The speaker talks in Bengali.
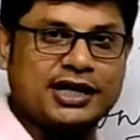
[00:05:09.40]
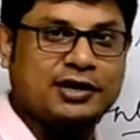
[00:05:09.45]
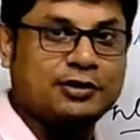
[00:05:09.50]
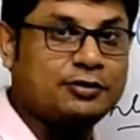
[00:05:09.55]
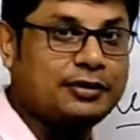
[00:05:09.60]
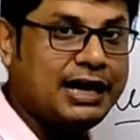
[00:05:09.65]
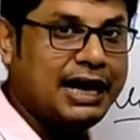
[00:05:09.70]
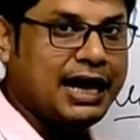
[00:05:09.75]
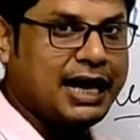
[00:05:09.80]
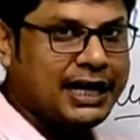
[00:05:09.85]

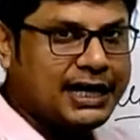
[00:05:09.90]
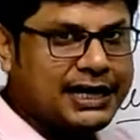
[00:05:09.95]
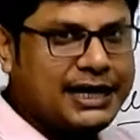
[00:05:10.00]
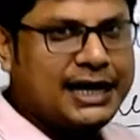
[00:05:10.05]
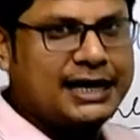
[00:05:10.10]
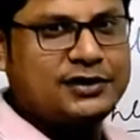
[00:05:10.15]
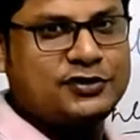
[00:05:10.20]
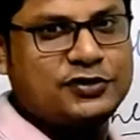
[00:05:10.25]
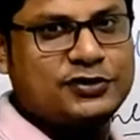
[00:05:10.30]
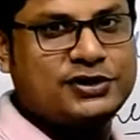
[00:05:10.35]
বিষয় দেখো
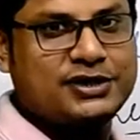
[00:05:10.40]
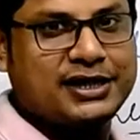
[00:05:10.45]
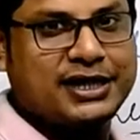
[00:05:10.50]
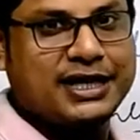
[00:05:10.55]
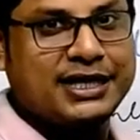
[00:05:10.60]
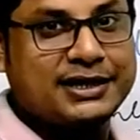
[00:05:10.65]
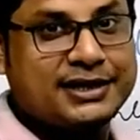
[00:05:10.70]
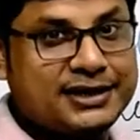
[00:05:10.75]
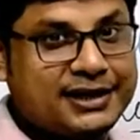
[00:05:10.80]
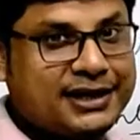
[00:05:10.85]
একই
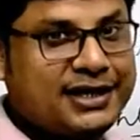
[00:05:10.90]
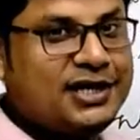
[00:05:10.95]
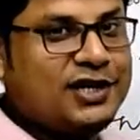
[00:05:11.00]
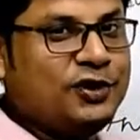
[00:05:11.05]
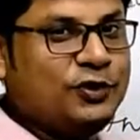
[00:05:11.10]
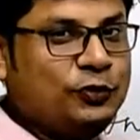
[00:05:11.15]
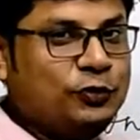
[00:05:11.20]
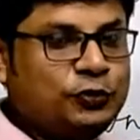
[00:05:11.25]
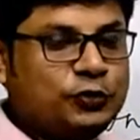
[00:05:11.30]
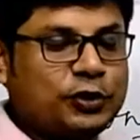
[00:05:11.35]
অ্যাড্রেসের
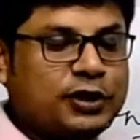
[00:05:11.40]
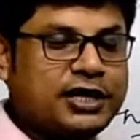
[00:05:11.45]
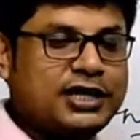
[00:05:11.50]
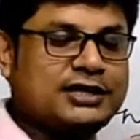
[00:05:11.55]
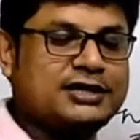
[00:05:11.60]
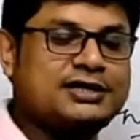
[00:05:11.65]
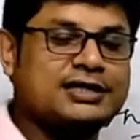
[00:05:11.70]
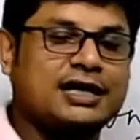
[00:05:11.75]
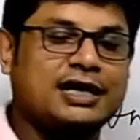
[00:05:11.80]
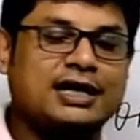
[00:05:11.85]
ক্ষেত্রে
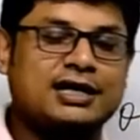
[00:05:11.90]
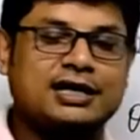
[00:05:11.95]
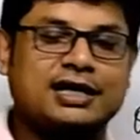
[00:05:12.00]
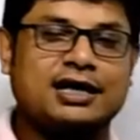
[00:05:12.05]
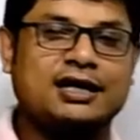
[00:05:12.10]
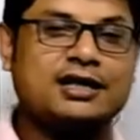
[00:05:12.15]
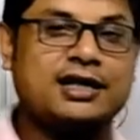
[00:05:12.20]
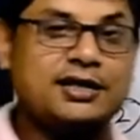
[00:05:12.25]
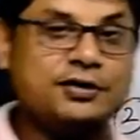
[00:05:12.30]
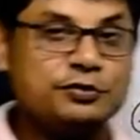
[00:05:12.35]
দুটোর ক্ষেত্রে
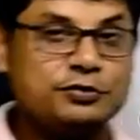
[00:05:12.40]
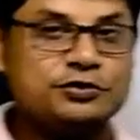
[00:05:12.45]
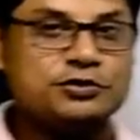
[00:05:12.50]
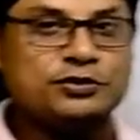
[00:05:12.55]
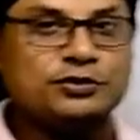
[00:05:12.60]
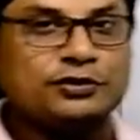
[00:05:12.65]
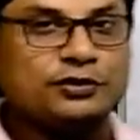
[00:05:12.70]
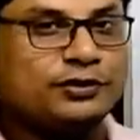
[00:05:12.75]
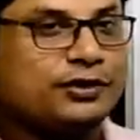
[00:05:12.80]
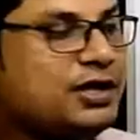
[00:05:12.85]
আলাদা আলাদা
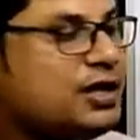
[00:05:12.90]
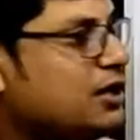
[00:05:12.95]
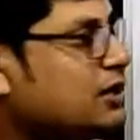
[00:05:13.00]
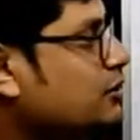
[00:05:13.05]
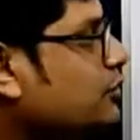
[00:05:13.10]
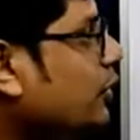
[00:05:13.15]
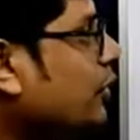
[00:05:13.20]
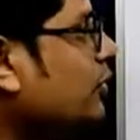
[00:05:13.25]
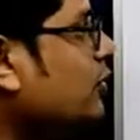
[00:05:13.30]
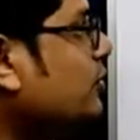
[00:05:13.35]
ইউজ হলো
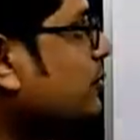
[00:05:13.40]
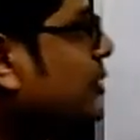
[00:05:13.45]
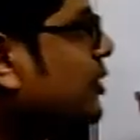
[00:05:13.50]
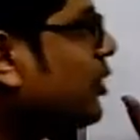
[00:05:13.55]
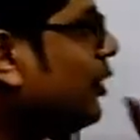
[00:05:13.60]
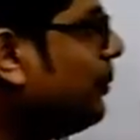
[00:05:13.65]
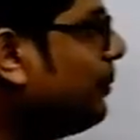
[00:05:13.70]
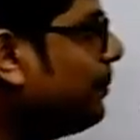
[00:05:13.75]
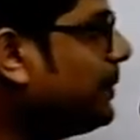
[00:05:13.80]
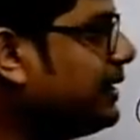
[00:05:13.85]
যখন
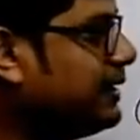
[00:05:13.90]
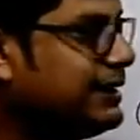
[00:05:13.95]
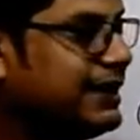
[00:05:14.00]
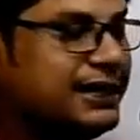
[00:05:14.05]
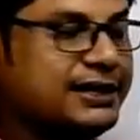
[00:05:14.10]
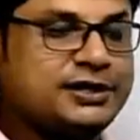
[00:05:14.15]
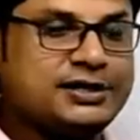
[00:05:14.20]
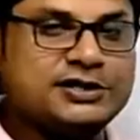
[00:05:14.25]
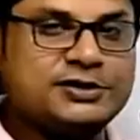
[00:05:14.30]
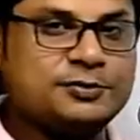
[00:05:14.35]
তুমি
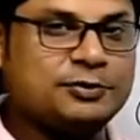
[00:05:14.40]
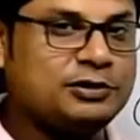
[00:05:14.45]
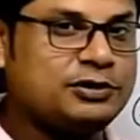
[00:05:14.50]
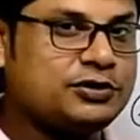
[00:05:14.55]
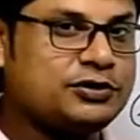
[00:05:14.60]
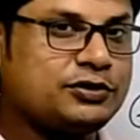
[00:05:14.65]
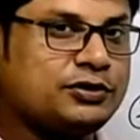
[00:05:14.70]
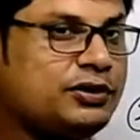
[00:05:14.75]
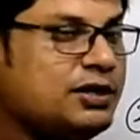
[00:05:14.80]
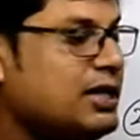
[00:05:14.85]
কমপ্লিট অ্যাড্রেস
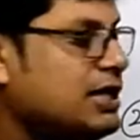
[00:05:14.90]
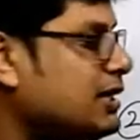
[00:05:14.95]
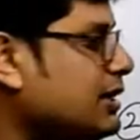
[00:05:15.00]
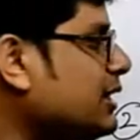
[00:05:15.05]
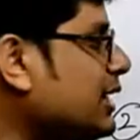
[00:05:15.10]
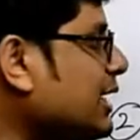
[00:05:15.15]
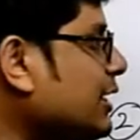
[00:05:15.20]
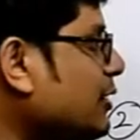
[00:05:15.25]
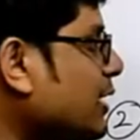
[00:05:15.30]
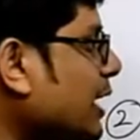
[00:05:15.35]
বলছো
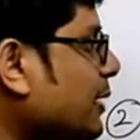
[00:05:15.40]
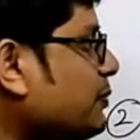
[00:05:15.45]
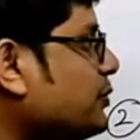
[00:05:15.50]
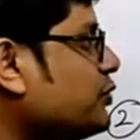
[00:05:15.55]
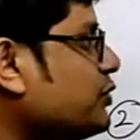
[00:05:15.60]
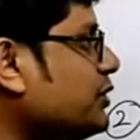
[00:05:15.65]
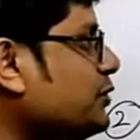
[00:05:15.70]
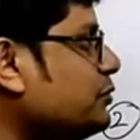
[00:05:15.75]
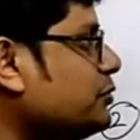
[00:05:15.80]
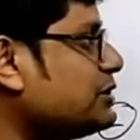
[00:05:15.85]
দেন ইউ
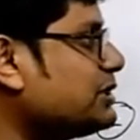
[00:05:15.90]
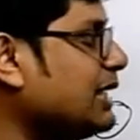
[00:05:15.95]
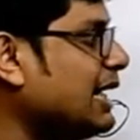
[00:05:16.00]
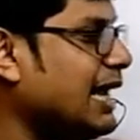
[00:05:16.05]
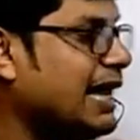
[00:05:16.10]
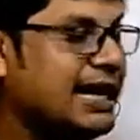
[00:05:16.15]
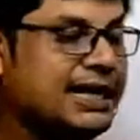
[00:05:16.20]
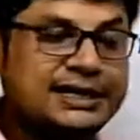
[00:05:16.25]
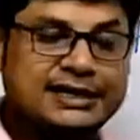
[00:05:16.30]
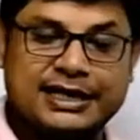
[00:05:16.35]
হ্যাভ টু
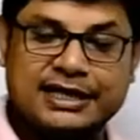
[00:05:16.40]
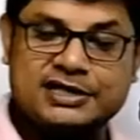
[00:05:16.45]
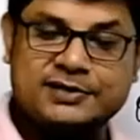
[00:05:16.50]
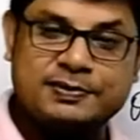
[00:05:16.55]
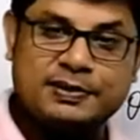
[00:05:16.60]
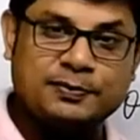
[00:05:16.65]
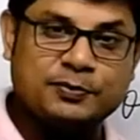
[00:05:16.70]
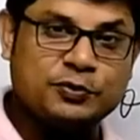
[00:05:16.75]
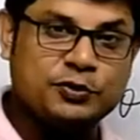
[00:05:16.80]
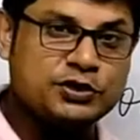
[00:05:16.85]
ইউজ অ্যাট
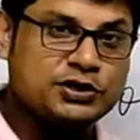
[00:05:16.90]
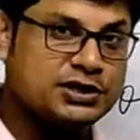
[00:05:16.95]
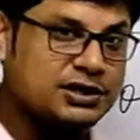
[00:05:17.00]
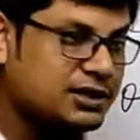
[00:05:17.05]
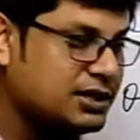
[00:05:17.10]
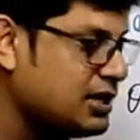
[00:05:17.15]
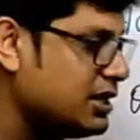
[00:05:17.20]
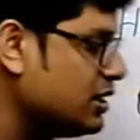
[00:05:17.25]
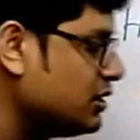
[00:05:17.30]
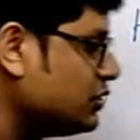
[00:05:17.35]
অ্যাজ
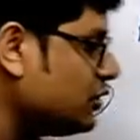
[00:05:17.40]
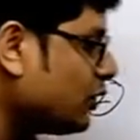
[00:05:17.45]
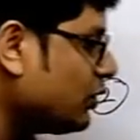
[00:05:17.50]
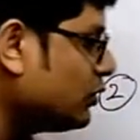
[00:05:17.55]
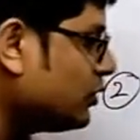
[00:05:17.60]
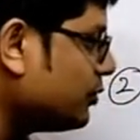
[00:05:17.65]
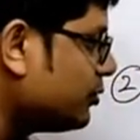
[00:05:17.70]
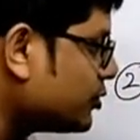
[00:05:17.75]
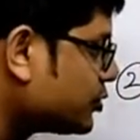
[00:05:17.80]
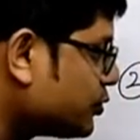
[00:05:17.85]
পজিশন
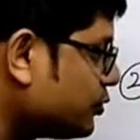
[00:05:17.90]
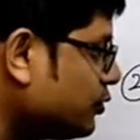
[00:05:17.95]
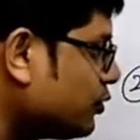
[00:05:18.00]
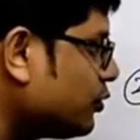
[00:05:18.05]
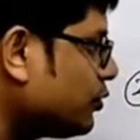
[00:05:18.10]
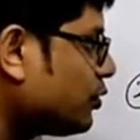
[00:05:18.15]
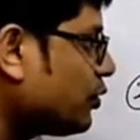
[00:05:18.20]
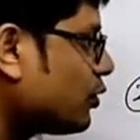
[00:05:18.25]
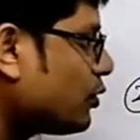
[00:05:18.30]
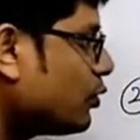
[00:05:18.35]
যখন তুমি
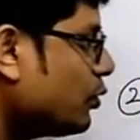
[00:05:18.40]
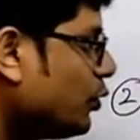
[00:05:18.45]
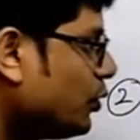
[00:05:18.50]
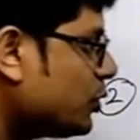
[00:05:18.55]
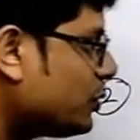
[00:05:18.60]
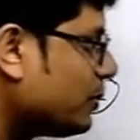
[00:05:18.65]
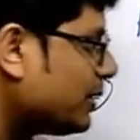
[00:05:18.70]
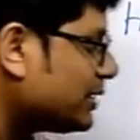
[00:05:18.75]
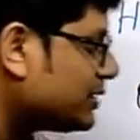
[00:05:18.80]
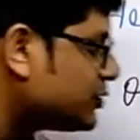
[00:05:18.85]
শুধু কোনো
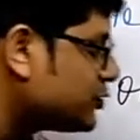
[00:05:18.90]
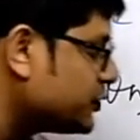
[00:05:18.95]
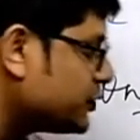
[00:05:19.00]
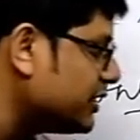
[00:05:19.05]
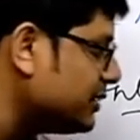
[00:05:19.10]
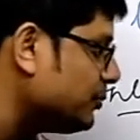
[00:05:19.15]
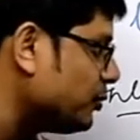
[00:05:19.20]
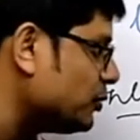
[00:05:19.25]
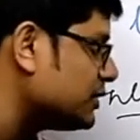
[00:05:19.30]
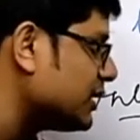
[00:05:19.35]
রোড বা
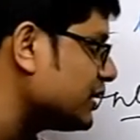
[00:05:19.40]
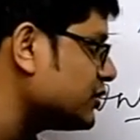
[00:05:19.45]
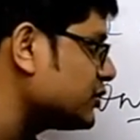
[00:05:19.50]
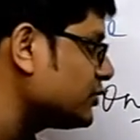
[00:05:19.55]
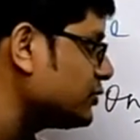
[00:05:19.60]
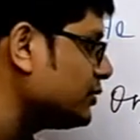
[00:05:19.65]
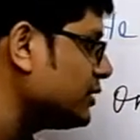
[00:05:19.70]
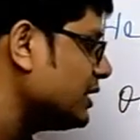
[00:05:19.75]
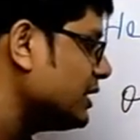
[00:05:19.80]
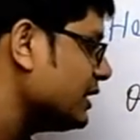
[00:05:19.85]
স্ট্রিট
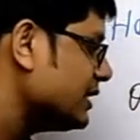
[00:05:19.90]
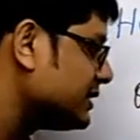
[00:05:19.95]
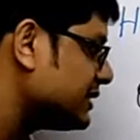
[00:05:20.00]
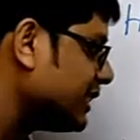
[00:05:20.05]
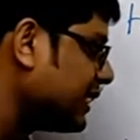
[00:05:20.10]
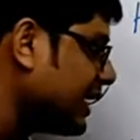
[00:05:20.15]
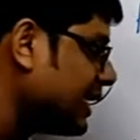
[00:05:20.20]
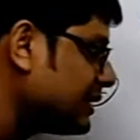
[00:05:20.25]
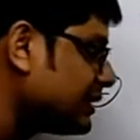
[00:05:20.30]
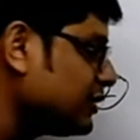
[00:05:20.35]
বোঝাচ্ছ
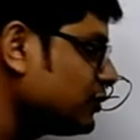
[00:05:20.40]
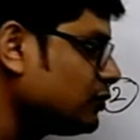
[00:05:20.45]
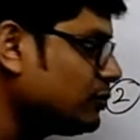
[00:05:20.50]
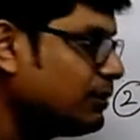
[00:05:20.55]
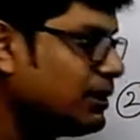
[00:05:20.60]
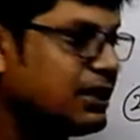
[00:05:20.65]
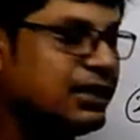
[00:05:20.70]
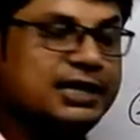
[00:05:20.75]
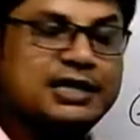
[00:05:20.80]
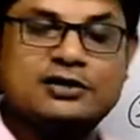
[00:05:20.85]

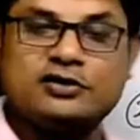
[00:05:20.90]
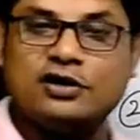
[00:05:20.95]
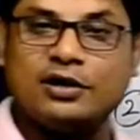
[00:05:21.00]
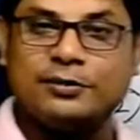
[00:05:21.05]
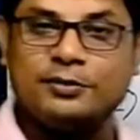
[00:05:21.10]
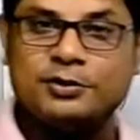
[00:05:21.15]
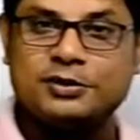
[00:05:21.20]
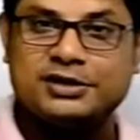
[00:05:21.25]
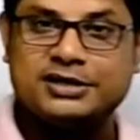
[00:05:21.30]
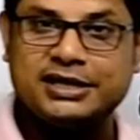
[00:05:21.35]
সেক্ষেত্রে তোমাকে
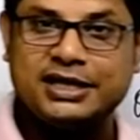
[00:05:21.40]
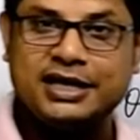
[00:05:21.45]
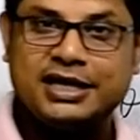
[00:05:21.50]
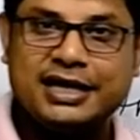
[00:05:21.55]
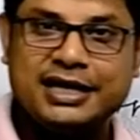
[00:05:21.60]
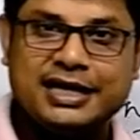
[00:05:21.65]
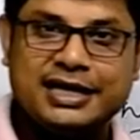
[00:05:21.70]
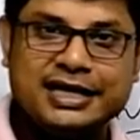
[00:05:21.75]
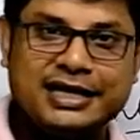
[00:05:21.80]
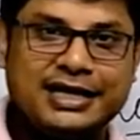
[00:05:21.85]
লিখতে হবে
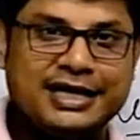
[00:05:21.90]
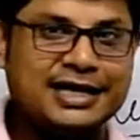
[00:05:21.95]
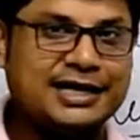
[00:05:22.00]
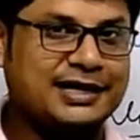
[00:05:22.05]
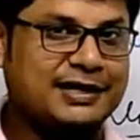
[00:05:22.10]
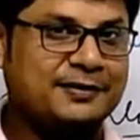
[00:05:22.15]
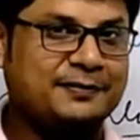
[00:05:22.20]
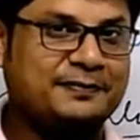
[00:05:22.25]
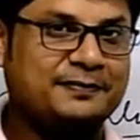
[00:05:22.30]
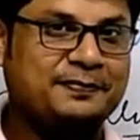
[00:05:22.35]
হচ্ছে
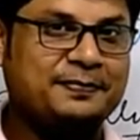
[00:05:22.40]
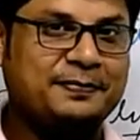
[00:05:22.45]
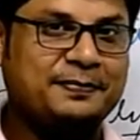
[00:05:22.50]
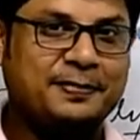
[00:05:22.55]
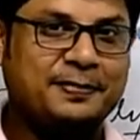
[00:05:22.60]
ইন